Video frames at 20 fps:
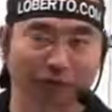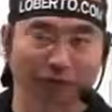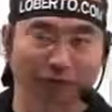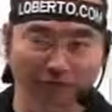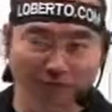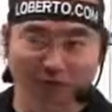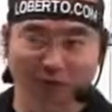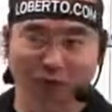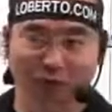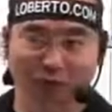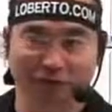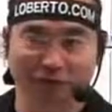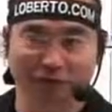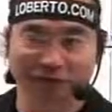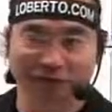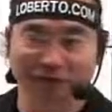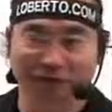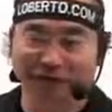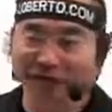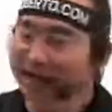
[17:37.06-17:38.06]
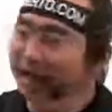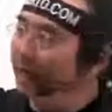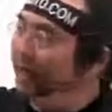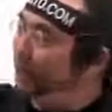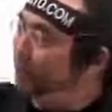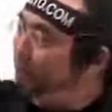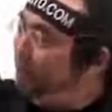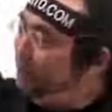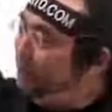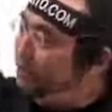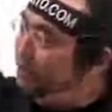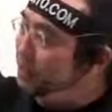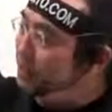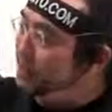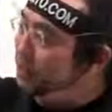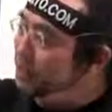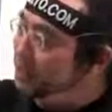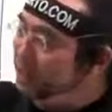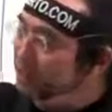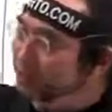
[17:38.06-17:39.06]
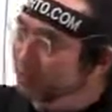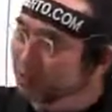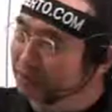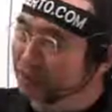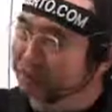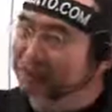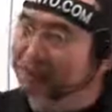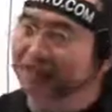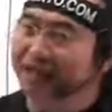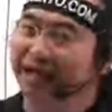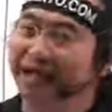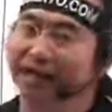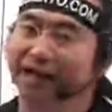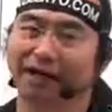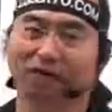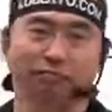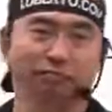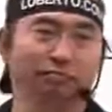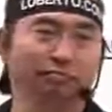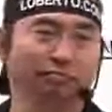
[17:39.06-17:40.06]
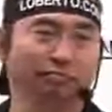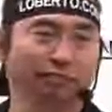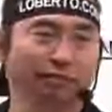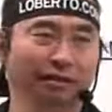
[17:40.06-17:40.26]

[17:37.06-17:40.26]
o fisco. A empresa emitia nota fiscal,